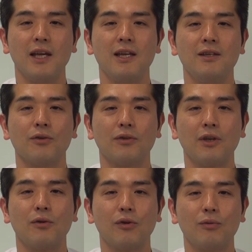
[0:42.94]
原因によっ
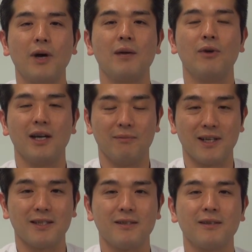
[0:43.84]
て起こる場合もあり
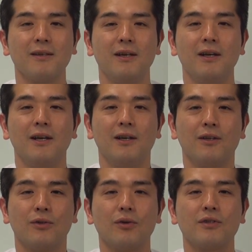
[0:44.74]
ます。
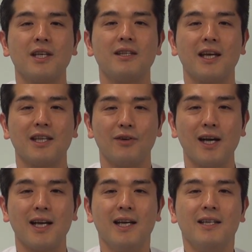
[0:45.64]
当センターで
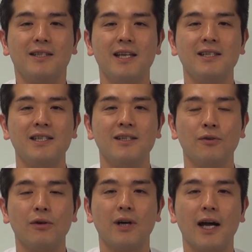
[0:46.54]
は全身
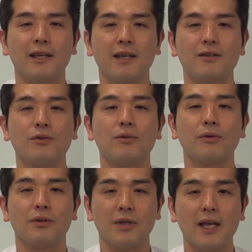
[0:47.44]
を拝見する
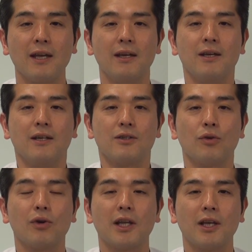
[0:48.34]
ことで、
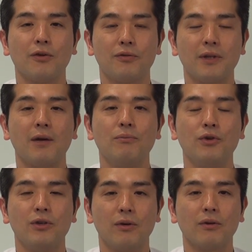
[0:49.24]
その方の負担
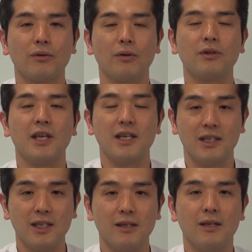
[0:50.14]
部位を特定
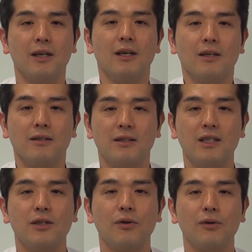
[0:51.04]
し
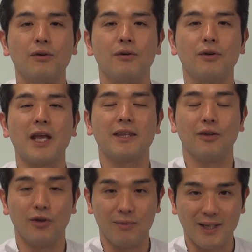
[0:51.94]
治療を行っ
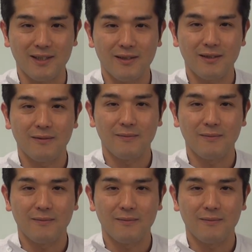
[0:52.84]
ております。